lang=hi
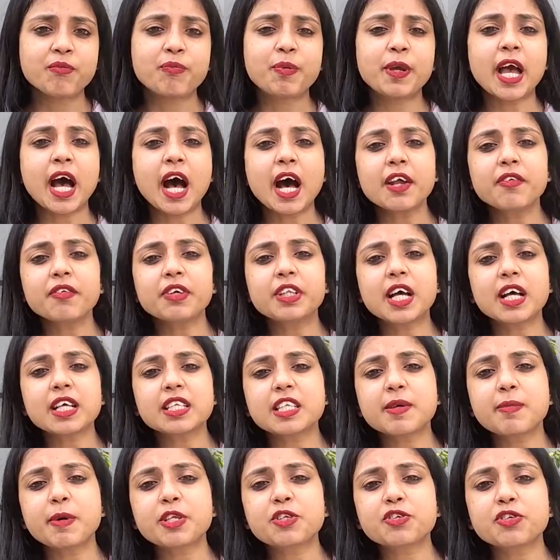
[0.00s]
बिहार
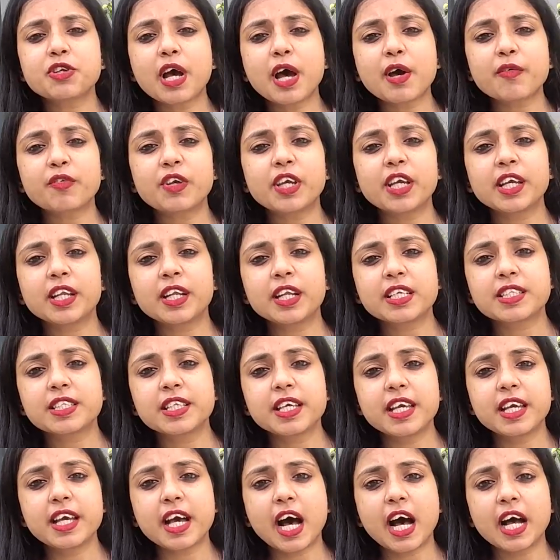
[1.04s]
विधानसभा चुनाव के
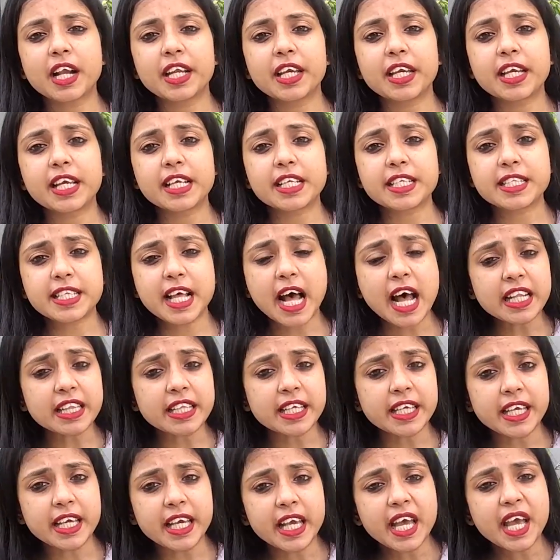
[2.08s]
नजदीक आने के साथ
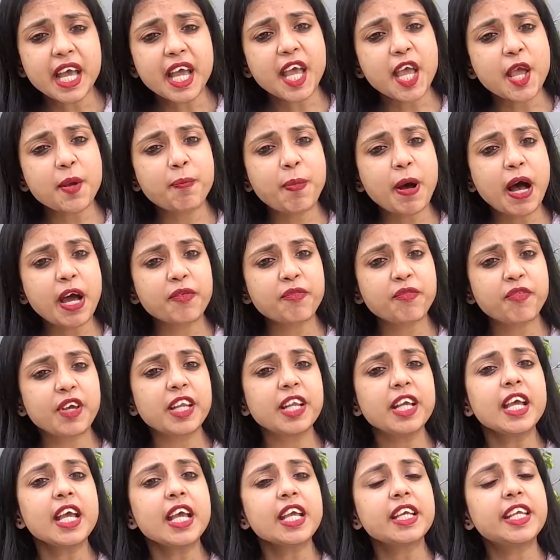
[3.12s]
ही एक बार
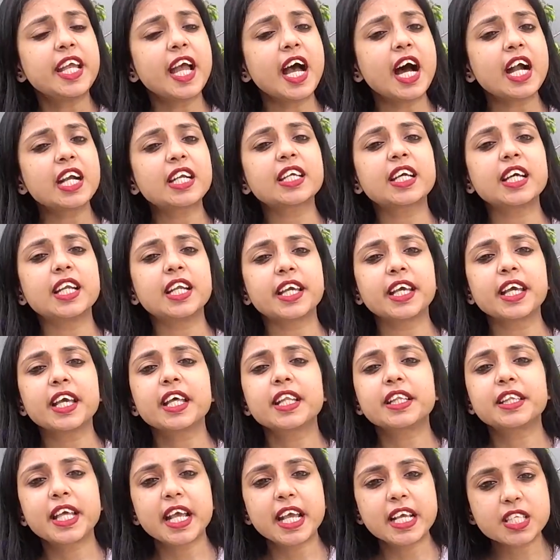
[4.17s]
फिर ये अटकलें
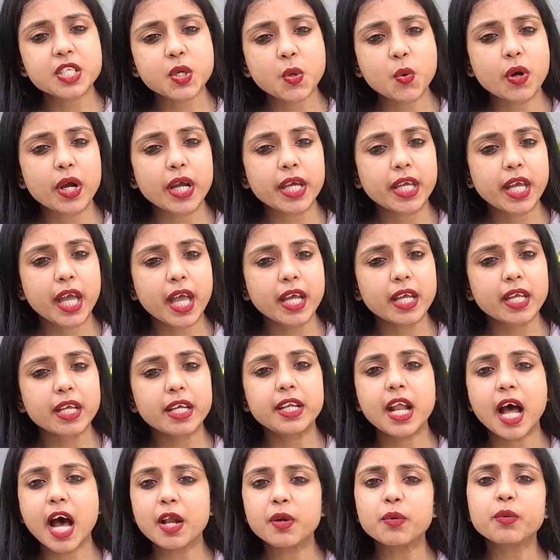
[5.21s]
तेज हो गई है कि
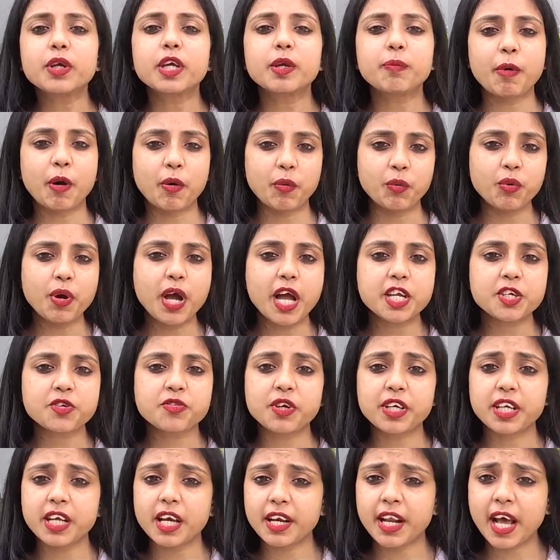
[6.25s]
लालू की बहू
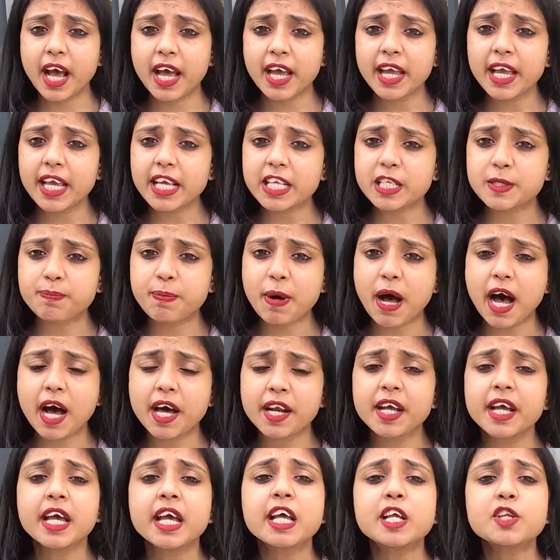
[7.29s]
ऐश्वर्या राय इस
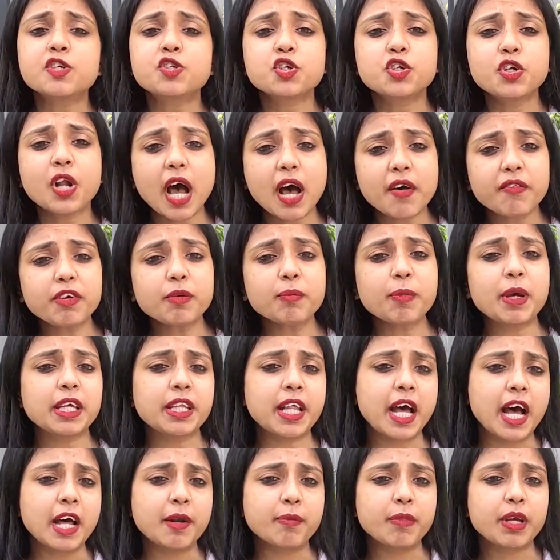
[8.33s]
बार चुनावी
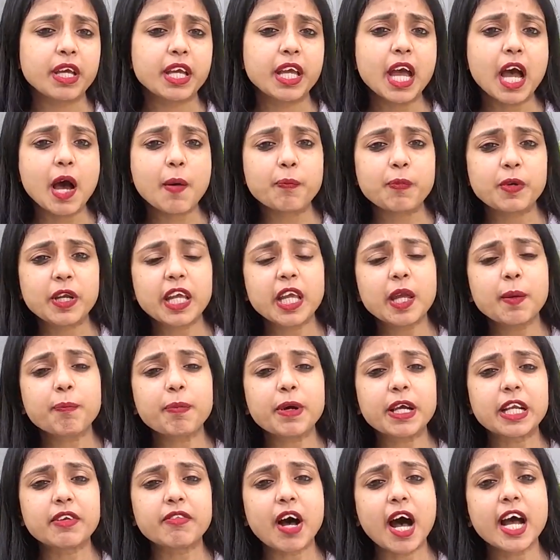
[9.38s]
मैदान में अपने ही
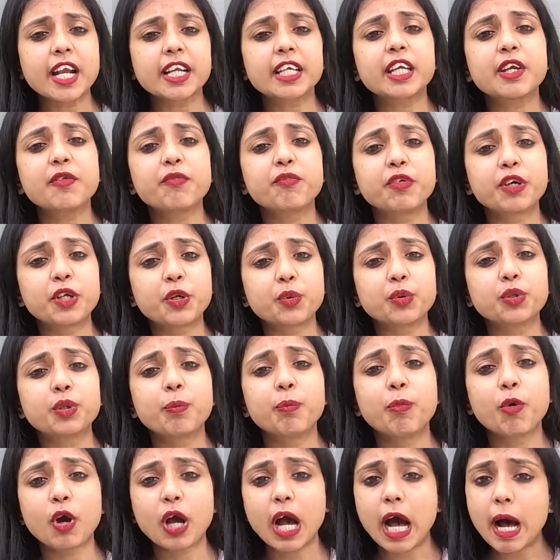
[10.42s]
परिवार के विरुद्ध
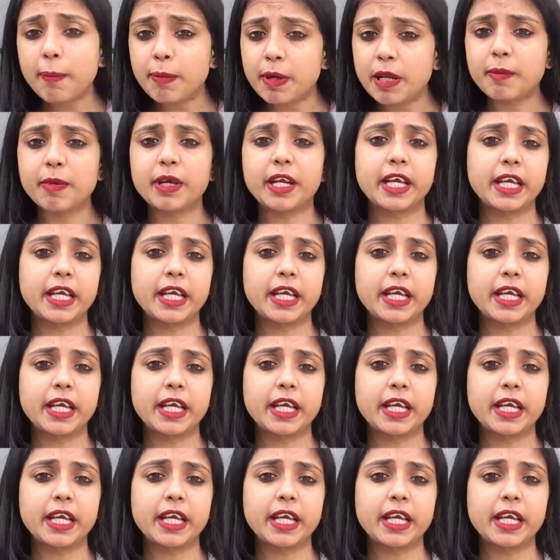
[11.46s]
मुकाबले में